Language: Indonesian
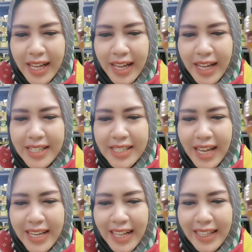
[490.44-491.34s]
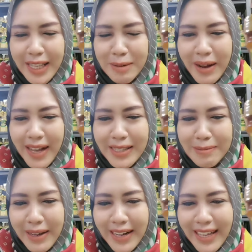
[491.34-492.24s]
kerjain yang itu terima kasih
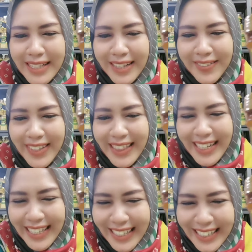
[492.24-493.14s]
Mbak Desa Fitri